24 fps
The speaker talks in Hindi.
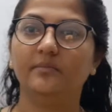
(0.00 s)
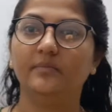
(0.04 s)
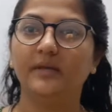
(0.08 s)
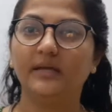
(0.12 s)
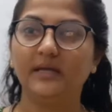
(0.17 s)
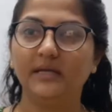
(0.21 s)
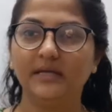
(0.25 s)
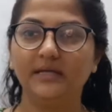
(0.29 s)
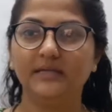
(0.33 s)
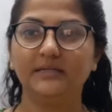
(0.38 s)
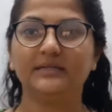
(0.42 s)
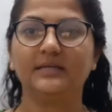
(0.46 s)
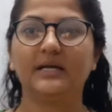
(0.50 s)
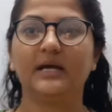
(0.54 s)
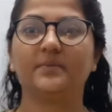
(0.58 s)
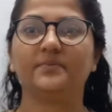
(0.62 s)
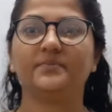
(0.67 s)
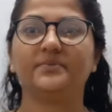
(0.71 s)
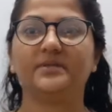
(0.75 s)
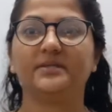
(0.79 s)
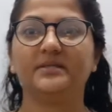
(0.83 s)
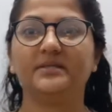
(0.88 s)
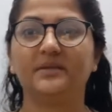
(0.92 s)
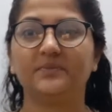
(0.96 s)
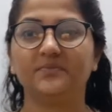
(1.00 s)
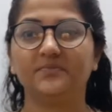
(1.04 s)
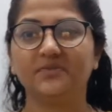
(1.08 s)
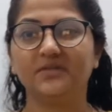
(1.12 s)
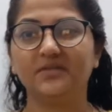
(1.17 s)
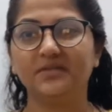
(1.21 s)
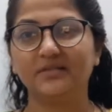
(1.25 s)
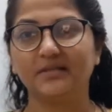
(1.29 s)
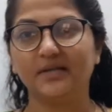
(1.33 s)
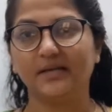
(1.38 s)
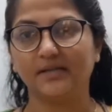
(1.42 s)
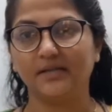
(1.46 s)
मेरे हिसाब से
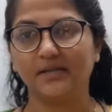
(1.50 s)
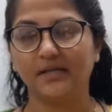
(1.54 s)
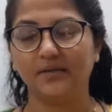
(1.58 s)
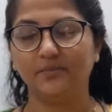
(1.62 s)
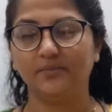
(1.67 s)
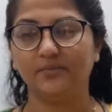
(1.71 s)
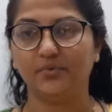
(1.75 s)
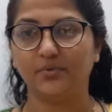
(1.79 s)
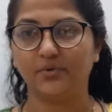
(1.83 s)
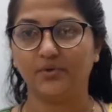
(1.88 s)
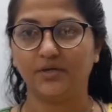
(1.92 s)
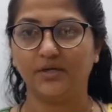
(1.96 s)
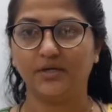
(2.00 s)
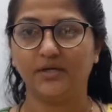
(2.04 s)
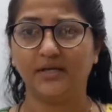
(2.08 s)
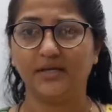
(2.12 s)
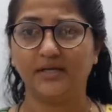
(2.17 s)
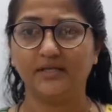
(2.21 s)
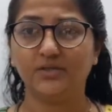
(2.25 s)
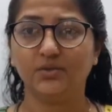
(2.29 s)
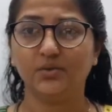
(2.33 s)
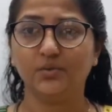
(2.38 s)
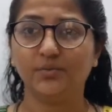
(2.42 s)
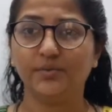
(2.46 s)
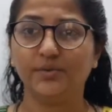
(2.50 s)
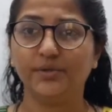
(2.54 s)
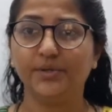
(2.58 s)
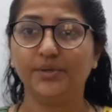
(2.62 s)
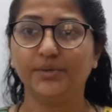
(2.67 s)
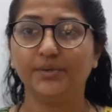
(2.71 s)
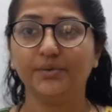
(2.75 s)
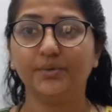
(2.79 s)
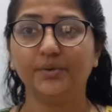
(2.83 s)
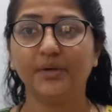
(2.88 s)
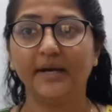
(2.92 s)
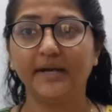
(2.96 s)
सबसे ज्यादा इम्पोर्टेंट है सो so,
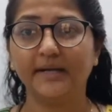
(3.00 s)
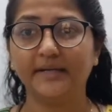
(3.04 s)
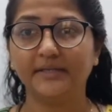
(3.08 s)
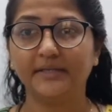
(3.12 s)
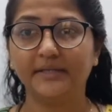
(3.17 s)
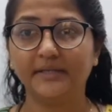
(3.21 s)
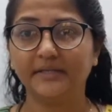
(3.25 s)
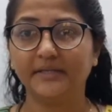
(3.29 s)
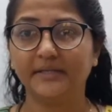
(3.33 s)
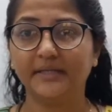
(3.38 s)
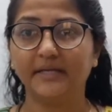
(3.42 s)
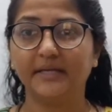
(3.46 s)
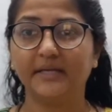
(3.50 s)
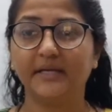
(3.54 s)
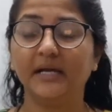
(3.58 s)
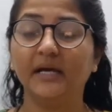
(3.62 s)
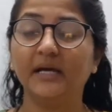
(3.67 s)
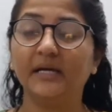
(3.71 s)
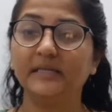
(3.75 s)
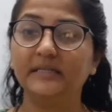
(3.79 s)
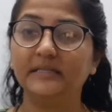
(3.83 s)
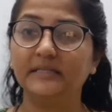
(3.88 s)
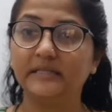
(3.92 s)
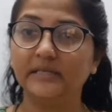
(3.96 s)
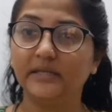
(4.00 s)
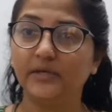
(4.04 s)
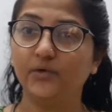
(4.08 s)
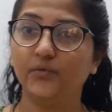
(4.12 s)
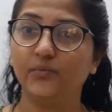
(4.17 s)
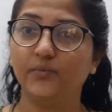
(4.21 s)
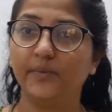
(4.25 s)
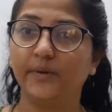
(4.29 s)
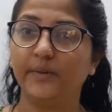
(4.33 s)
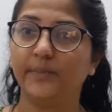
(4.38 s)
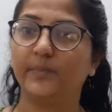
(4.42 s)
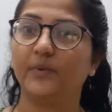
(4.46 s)
वीडियो को एंड तक देखना इसी के
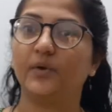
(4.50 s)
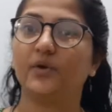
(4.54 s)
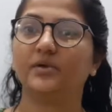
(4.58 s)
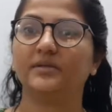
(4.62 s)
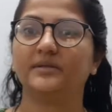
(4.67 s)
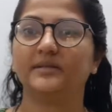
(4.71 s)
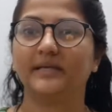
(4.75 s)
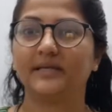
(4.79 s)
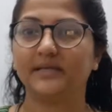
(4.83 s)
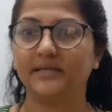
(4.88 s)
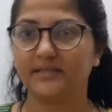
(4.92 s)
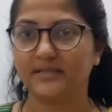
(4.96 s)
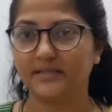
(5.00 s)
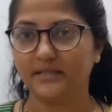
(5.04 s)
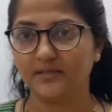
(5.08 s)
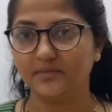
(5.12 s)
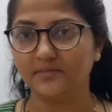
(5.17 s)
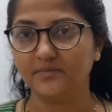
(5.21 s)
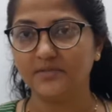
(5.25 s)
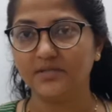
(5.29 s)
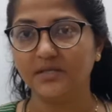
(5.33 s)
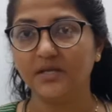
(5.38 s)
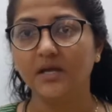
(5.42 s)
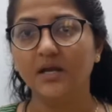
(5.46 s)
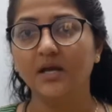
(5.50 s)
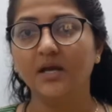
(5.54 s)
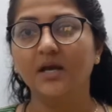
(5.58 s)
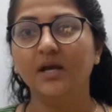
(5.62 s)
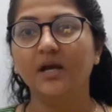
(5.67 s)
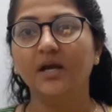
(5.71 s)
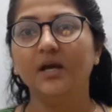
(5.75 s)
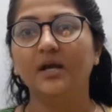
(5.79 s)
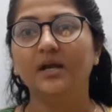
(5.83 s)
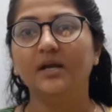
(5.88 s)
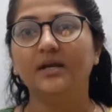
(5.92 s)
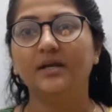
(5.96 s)
ऊपर बहुत सारे सम्स
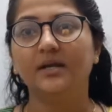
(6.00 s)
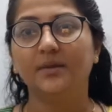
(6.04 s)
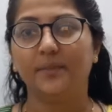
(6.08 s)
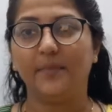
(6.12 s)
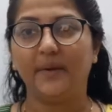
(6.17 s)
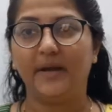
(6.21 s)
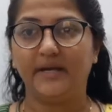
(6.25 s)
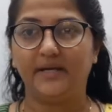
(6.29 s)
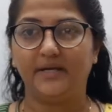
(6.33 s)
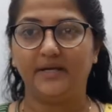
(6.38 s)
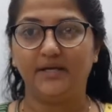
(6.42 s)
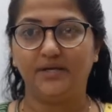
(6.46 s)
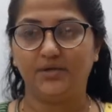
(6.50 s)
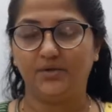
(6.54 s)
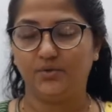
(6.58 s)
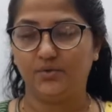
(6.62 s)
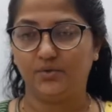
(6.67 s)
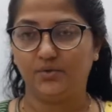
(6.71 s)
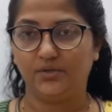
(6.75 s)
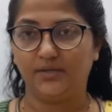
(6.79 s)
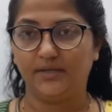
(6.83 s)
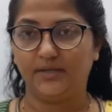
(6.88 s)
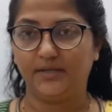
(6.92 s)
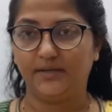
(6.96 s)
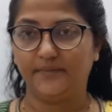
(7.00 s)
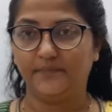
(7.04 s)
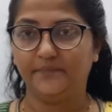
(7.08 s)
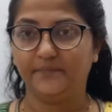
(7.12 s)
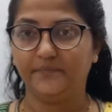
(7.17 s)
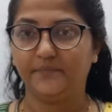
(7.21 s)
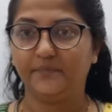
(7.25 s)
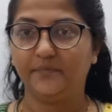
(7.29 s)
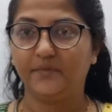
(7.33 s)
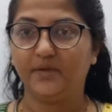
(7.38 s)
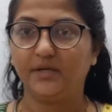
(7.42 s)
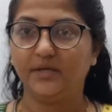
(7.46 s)
डिपेंडेंट होते हैं
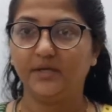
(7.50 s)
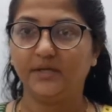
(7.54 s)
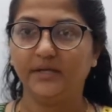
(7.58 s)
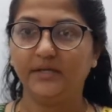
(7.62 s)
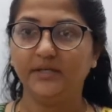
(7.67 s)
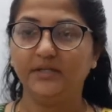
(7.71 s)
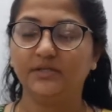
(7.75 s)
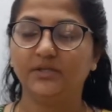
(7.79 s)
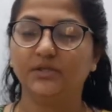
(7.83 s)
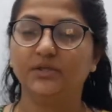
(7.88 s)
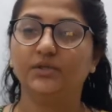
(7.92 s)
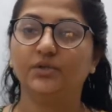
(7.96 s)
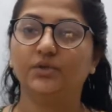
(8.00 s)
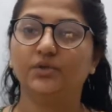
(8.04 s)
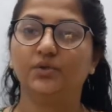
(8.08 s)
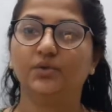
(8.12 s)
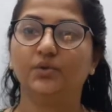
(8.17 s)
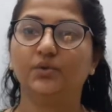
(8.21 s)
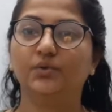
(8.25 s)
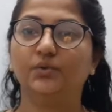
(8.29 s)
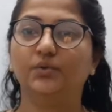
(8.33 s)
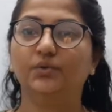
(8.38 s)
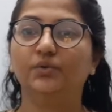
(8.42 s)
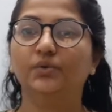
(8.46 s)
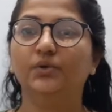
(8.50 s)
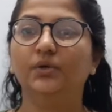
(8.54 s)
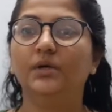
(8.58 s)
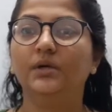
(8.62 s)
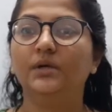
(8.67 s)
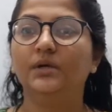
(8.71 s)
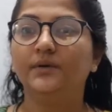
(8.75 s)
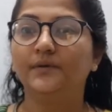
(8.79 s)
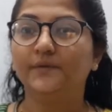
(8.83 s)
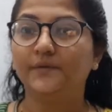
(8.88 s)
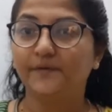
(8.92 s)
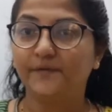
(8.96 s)
राइट right? तो
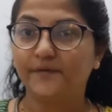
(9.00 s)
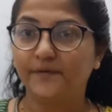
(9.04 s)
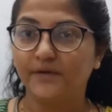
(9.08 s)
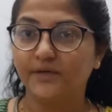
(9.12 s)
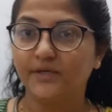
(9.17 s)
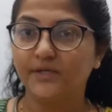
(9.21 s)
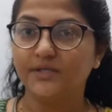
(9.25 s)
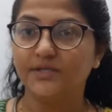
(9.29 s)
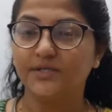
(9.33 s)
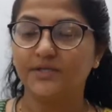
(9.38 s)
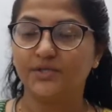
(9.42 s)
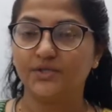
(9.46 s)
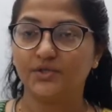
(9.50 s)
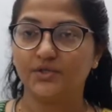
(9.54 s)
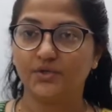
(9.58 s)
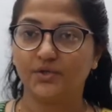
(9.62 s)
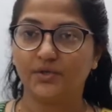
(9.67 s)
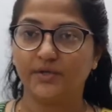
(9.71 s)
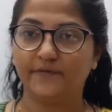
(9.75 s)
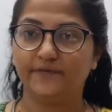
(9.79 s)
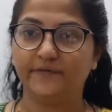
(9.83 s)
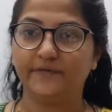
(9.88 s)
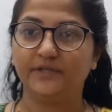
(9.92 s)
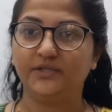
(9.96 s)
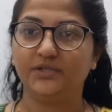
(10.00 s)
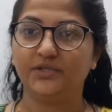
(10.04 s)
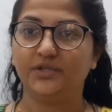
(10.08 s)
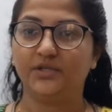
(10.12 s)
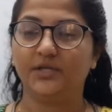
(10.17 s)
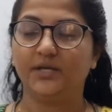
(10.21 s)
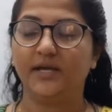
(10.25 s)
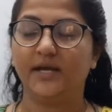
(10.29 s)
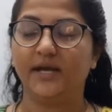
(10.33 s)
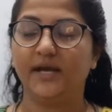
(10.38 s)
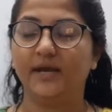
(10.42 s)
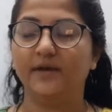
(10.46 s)
फर्स्ट जो
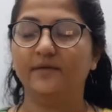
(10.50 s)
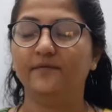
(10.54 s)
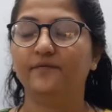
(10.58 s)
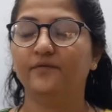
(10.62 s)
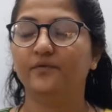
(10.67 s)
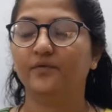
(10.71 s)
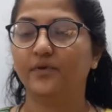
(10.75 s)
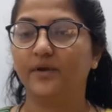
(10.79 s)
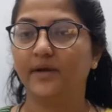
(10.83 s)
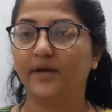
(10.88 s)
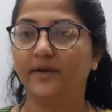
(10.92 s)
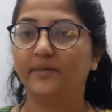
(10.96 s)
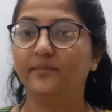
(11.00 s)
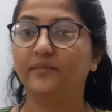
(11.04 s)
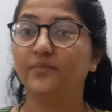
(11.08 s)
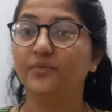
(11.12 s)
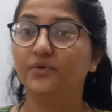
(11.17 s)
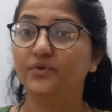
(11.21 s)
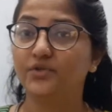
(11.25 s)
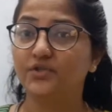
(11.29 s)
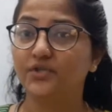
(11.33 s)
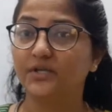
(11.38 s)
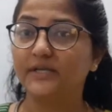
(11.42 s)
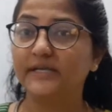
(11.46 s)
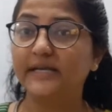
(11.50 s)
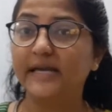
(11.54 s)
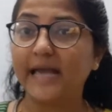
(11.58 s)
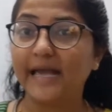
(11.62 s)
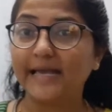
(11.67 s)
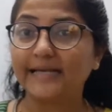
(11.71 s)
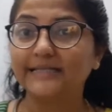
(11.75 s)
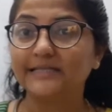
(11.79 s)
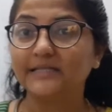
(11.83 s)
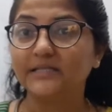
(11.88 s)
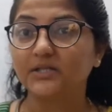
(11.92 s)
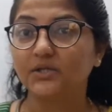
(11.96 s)
डेफिनेशन है वो है म्यूचुअली
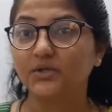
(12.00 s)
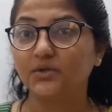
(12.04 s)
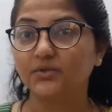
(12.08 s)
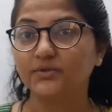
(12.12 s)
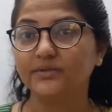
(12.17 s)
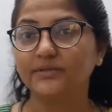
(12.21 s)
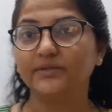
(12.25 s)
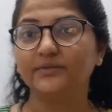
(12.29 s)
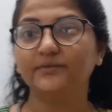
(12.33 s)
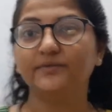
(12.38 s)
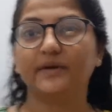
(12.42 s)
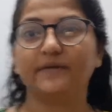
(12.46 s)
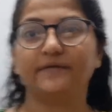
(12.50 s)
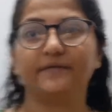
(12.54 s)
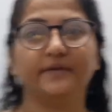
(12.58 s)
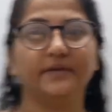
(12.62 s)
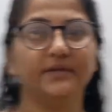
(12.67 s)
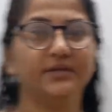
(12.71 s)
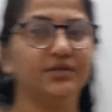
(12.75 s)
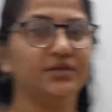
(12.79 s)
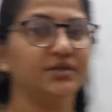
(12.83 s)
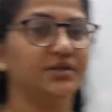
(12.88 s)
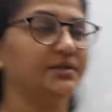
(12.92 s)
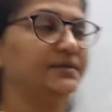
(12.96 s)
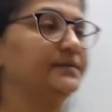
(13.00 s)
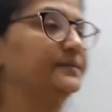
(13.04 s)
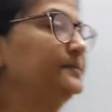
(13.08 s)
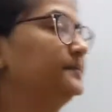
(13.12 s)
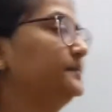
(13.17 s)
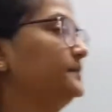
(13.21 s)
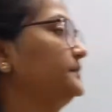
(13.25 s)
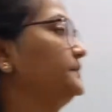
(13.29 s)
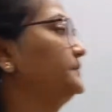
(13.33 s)
एक्सक्लूसिव डेफिनेशन